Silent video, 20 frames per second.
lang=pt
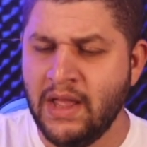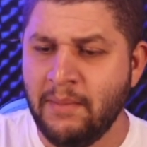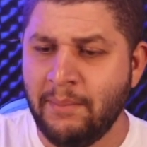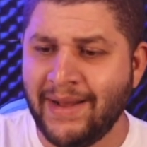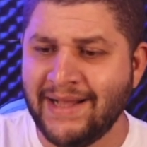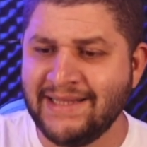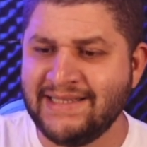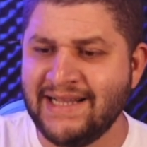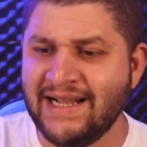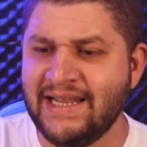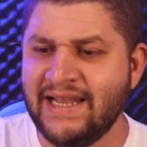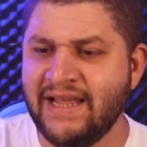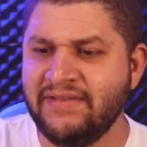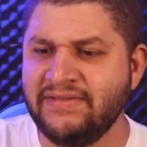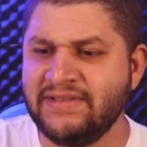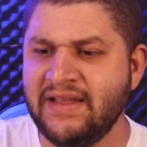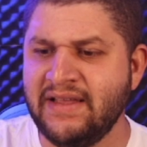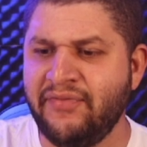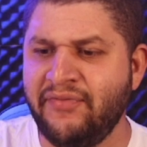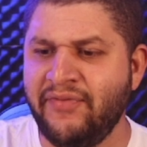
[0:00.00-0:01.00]
mas ela
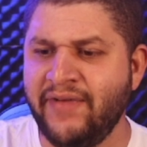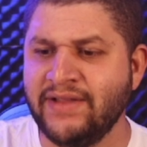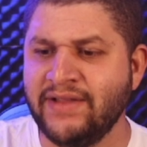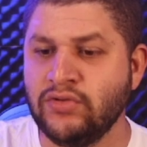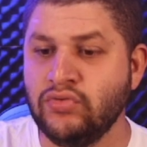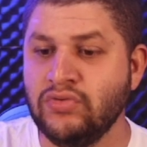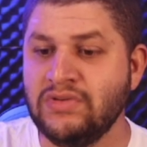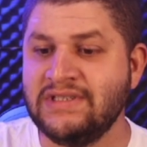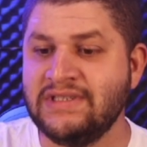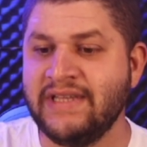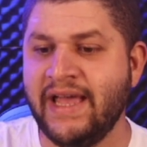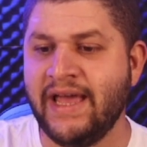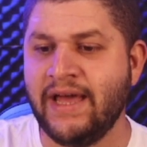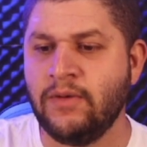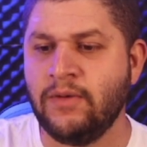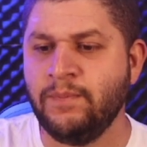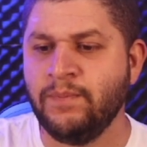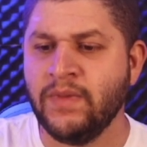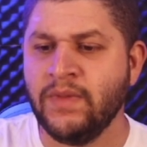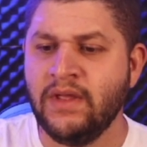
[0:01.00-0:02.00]
deve ser feita do
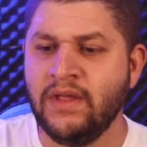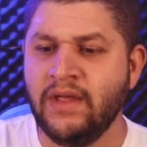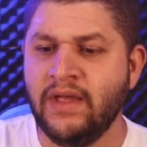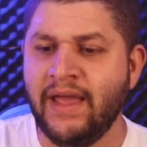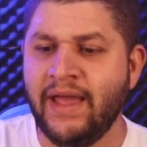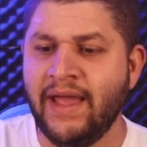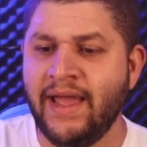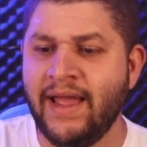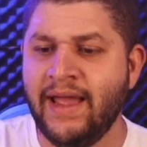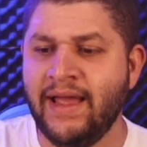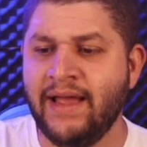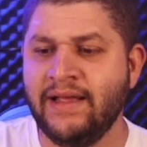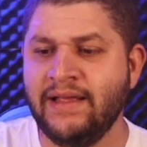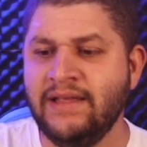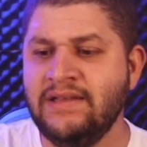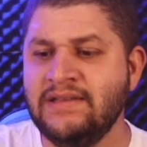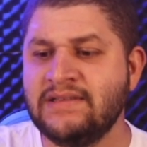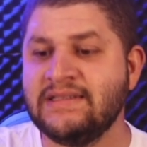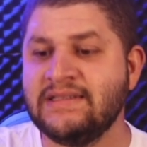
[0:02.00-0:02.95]
zero é, em